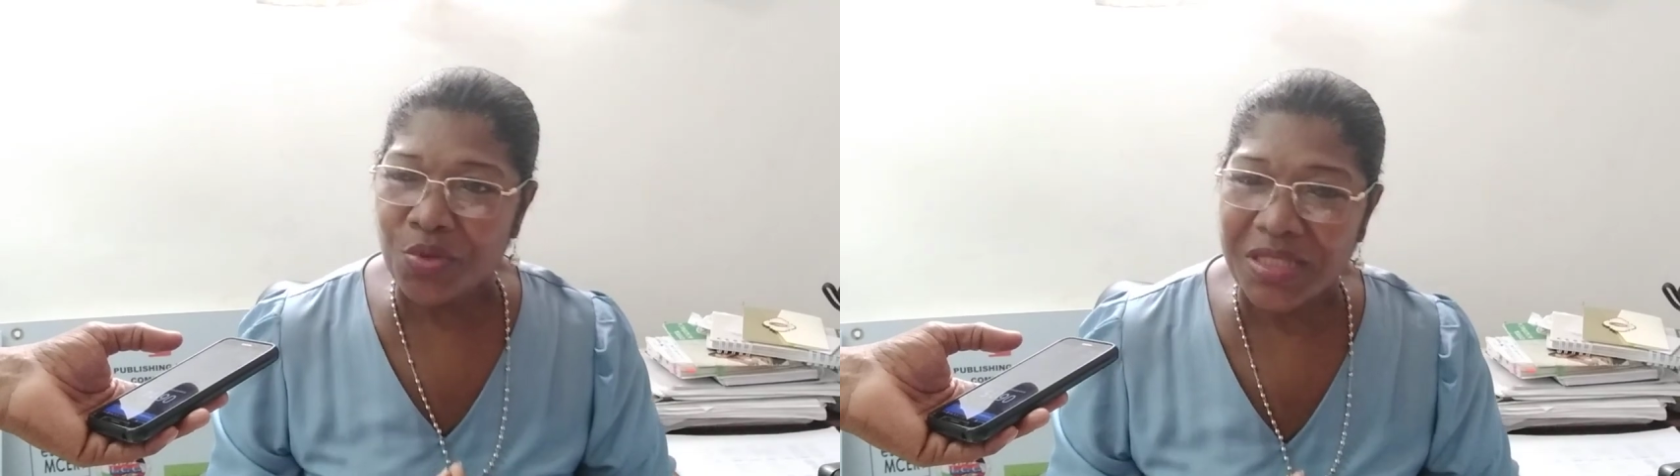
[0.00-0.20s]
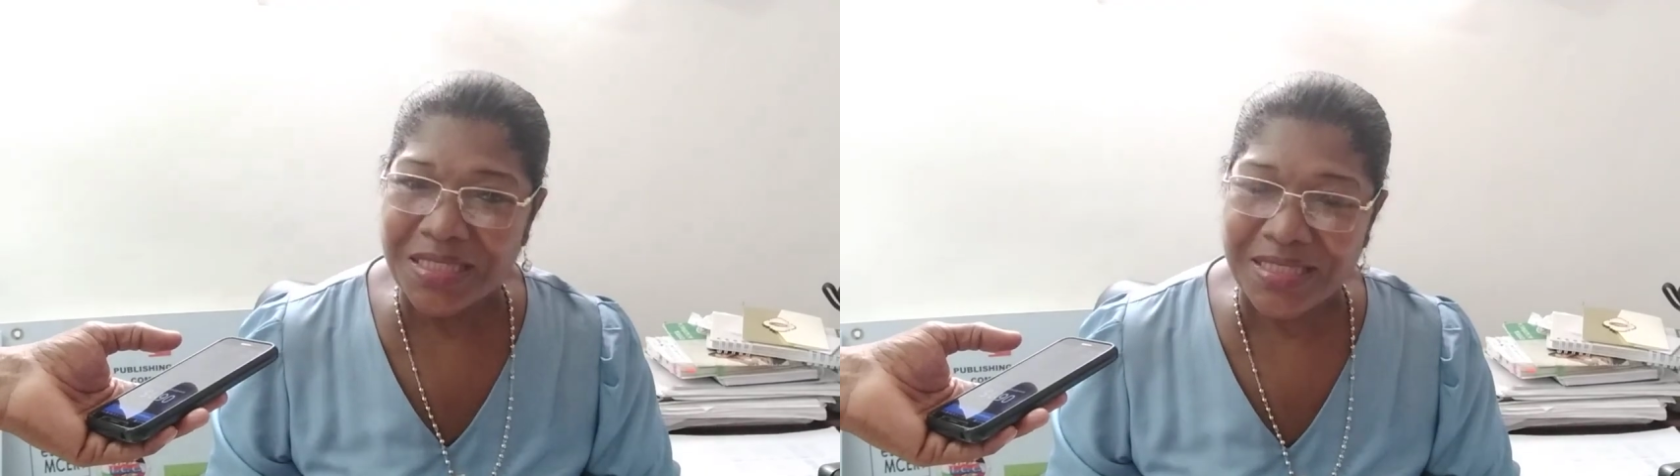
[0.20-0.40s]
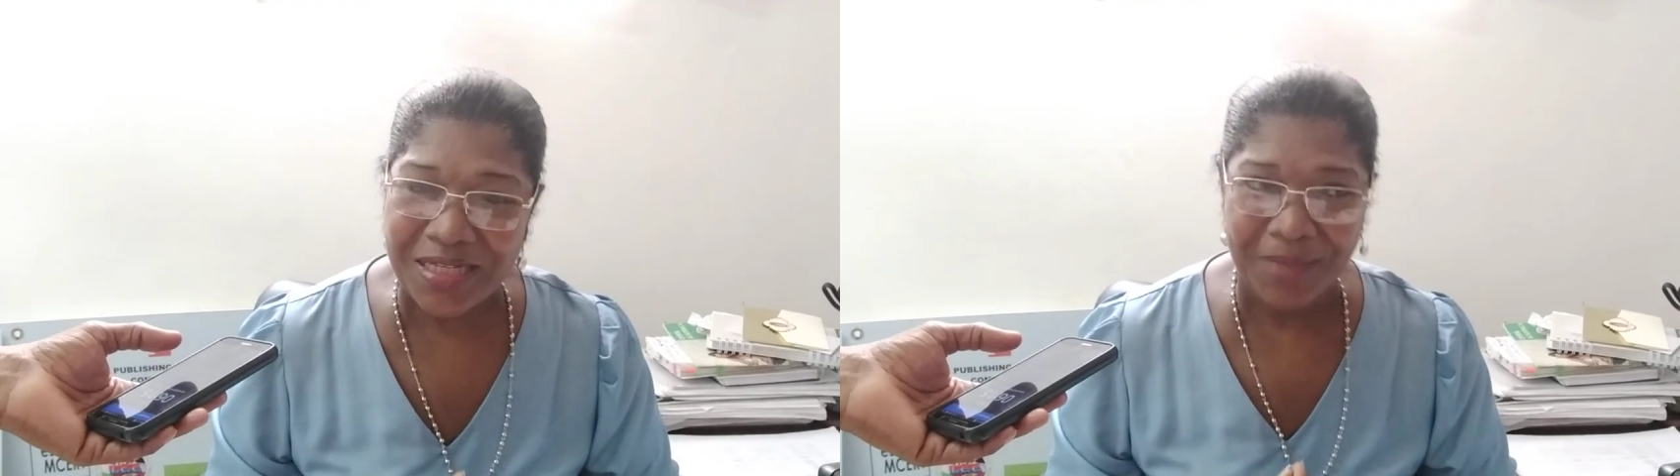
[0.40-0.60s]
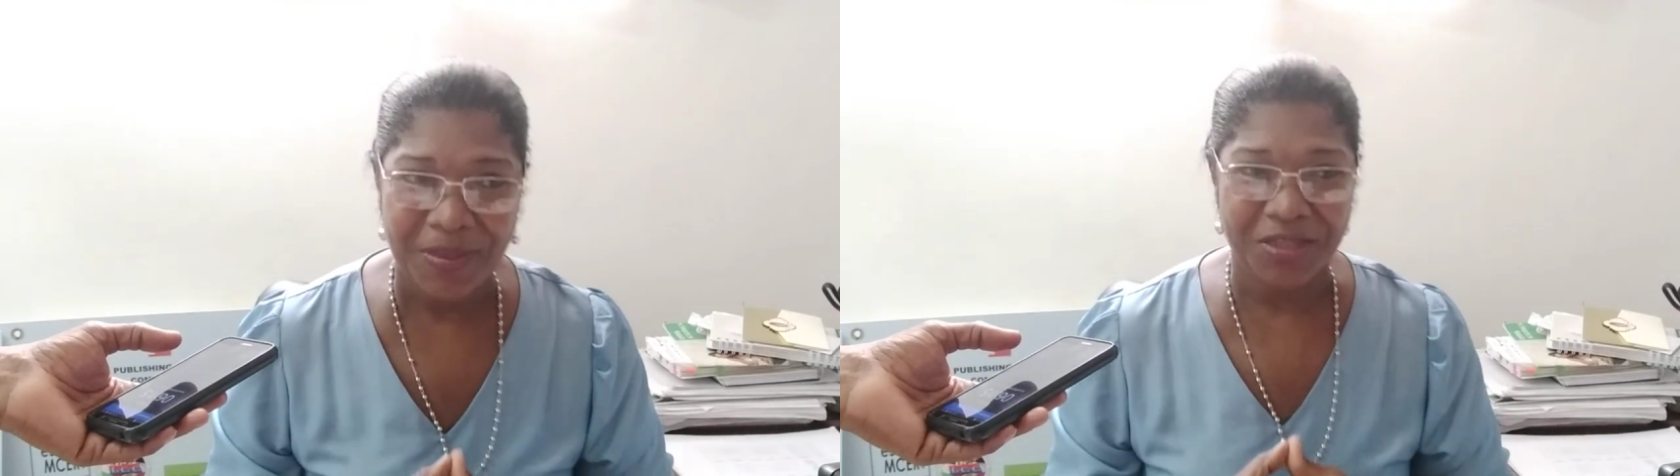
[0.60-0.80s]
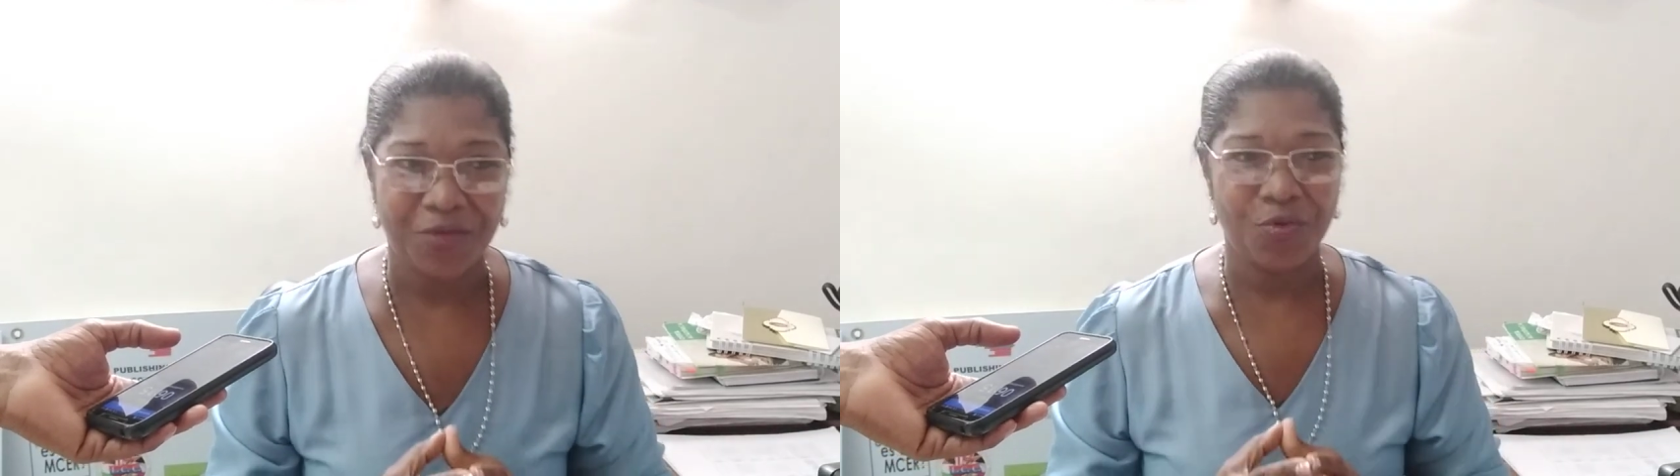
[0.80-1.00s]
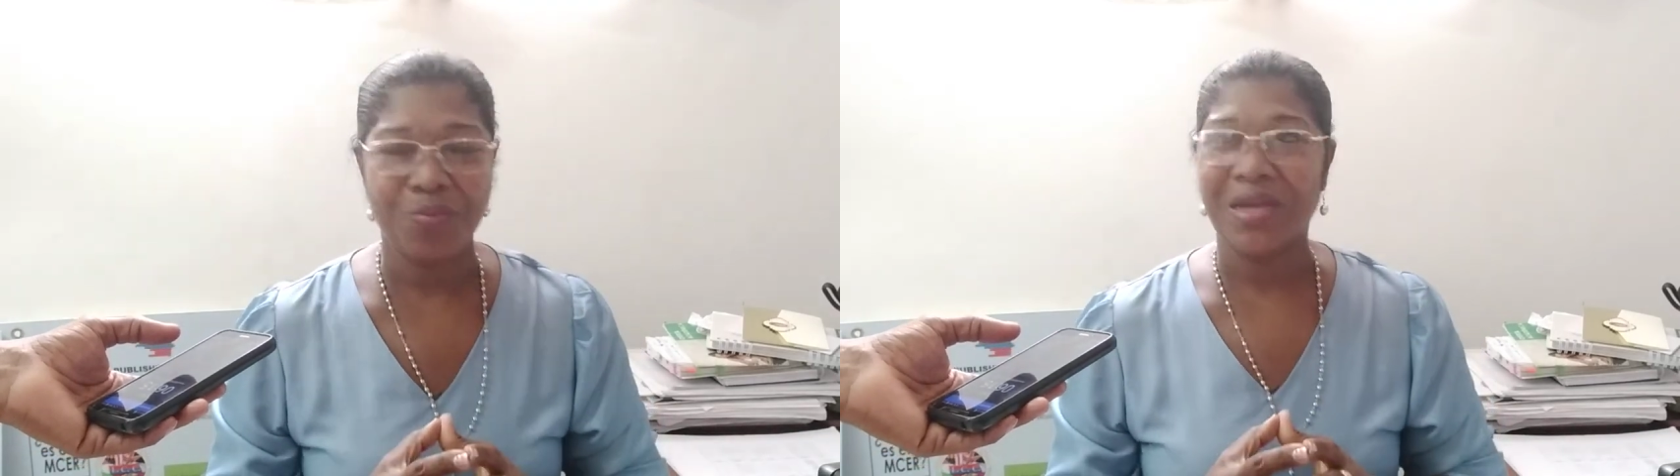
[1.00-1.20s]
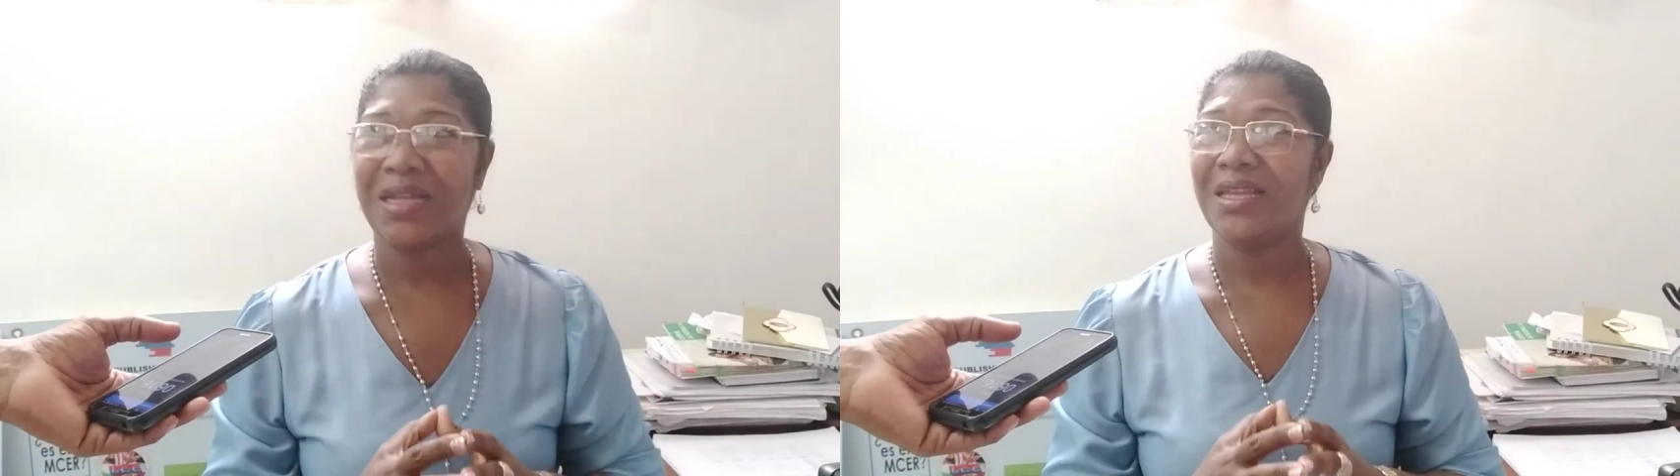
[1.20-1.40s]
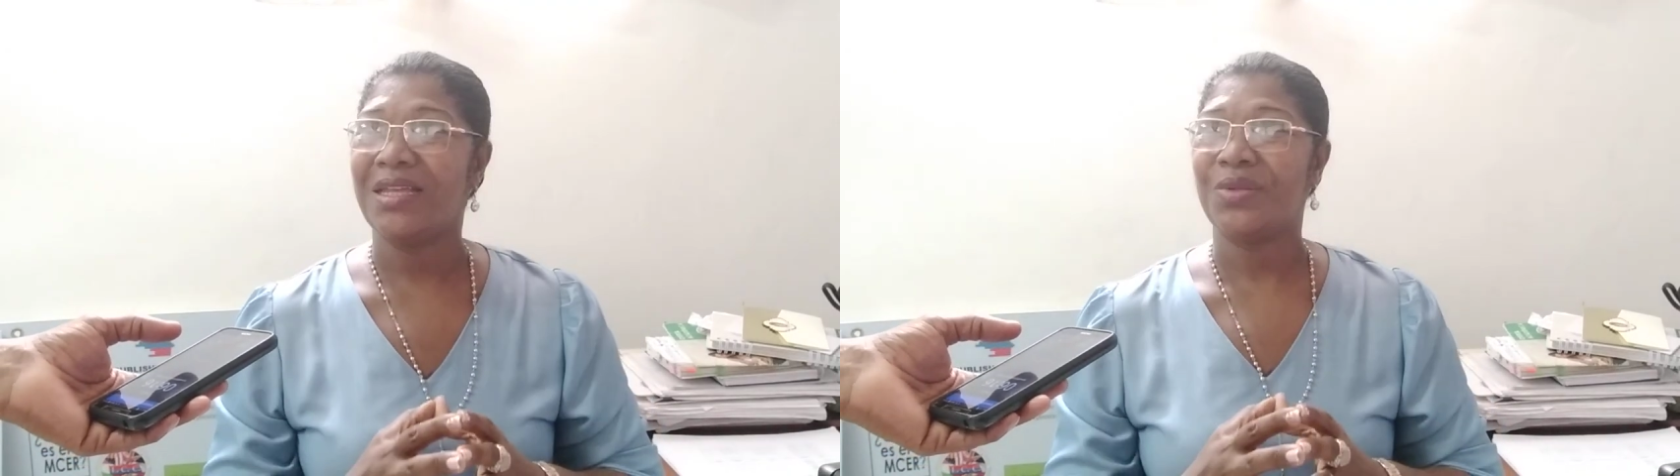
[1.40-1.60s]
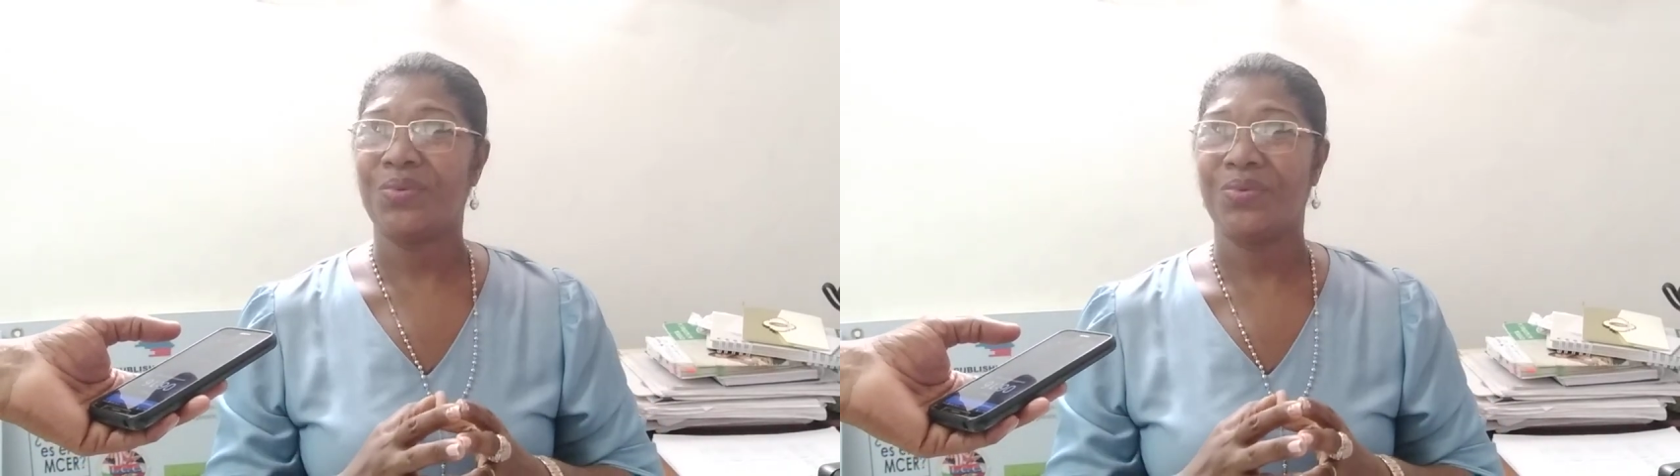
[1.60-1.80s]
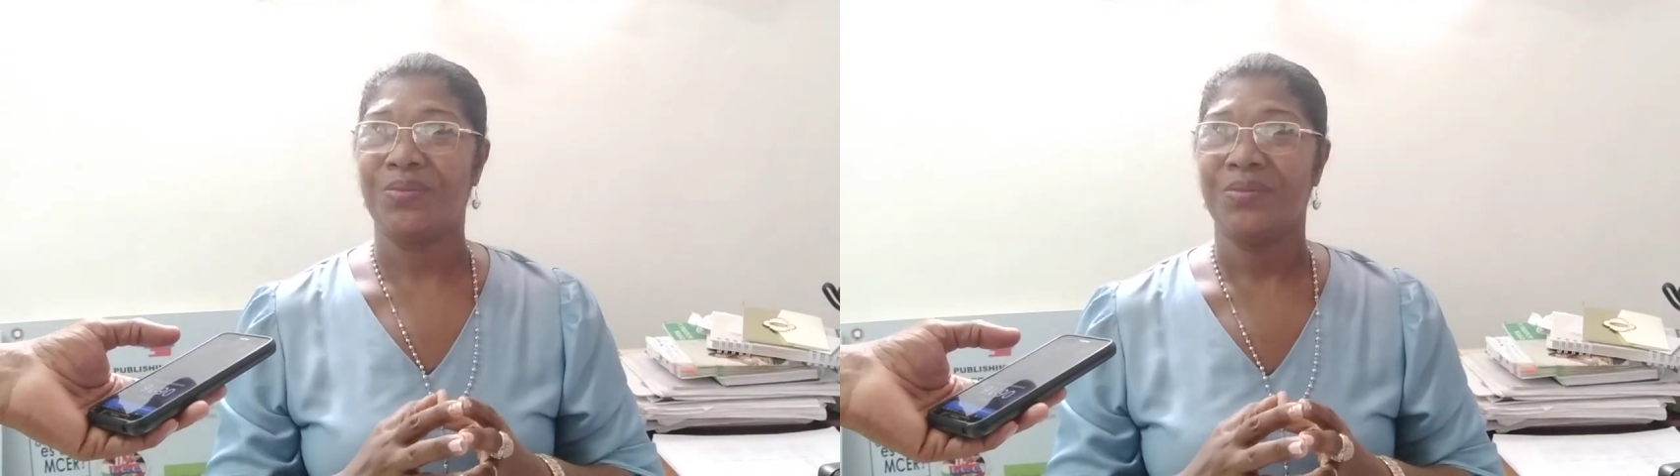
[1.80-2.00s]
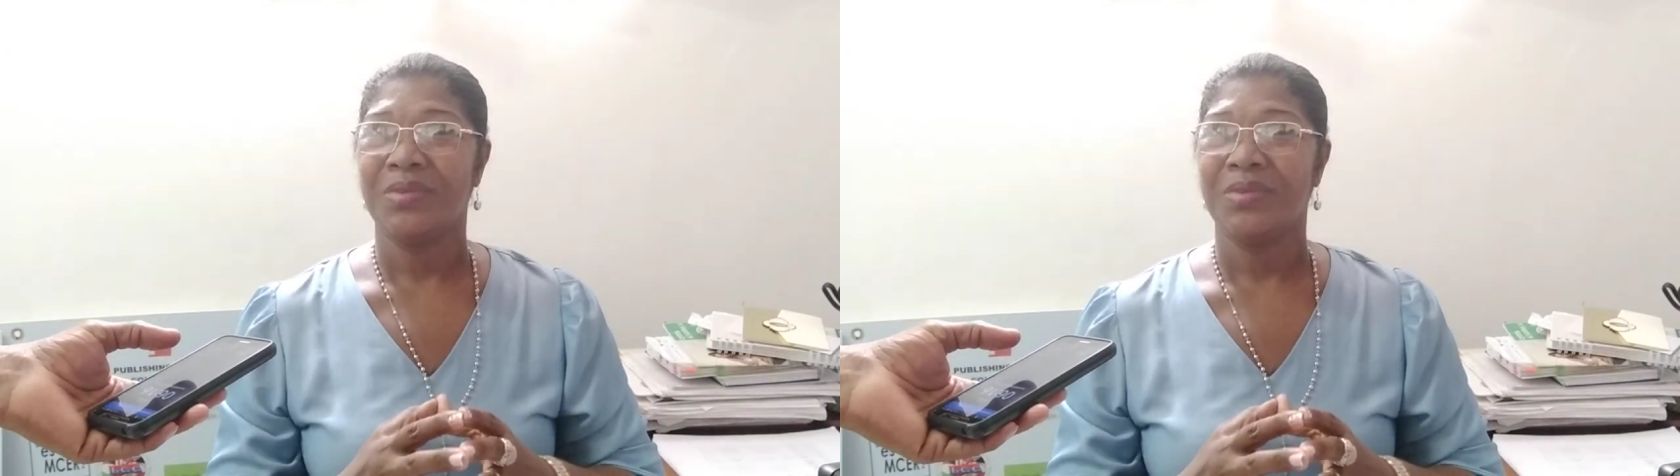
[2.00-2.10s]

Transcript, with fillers: utilizar la plataforma Classroom,